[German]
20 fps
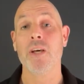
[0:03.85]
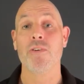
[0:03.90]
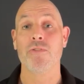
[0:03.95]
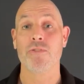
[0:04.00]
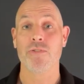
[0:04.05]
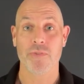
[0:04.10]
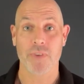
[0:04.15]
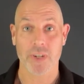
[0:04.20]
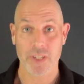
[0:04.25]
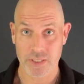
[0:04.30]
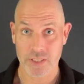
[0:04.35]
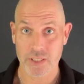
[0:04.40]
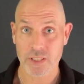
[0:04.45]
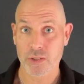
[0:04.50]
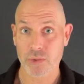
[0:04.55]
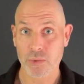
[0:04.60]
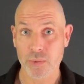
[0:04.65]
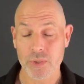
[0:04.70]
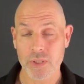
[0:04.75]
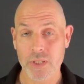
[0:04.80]
für was sie
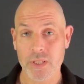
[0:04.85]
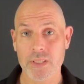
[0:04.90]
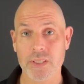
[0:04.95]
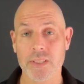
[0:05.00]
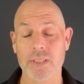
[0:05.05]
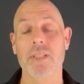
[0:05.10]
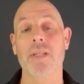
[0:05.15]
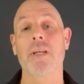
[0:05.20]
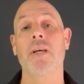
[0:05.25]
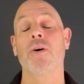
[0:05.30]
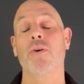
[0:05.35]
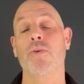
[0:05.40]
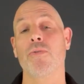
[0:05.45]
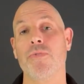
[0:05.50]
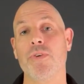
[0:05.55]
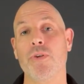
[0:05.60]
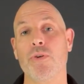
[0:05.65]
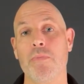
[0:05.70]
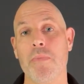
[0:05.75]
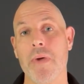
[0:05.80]
gut ist
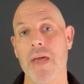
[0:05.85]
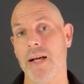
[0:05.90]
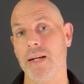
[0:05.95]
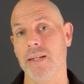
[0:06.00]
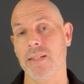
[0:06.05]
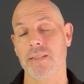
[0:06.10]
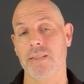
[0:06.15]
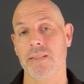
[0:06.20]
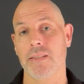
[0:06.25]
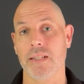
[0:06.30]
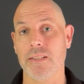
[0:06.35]
und wie du merkst,